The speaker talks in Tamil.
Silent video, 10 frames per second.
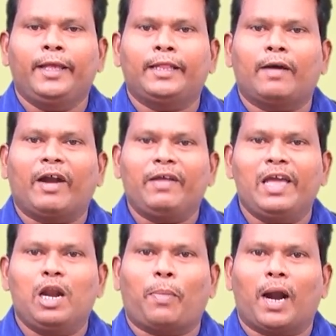இந்த
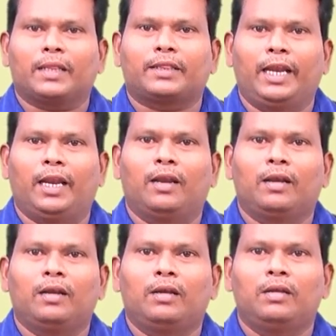வடிவியல் பாடத்தில்
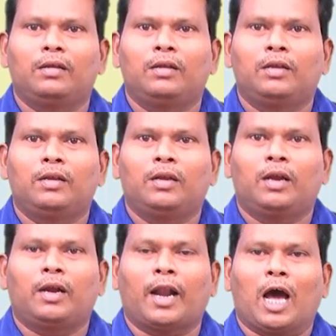
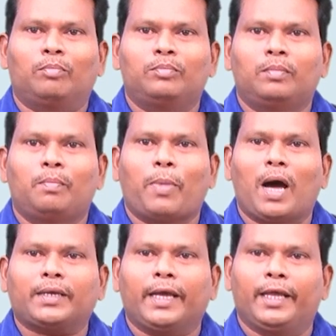நாம்
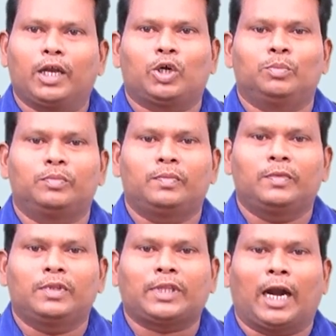பார்க்க இருக்கும்
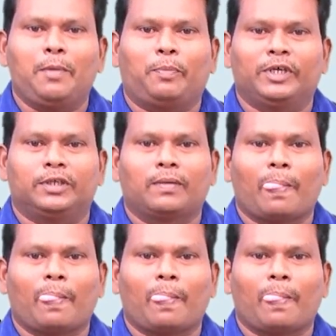தலைப்பு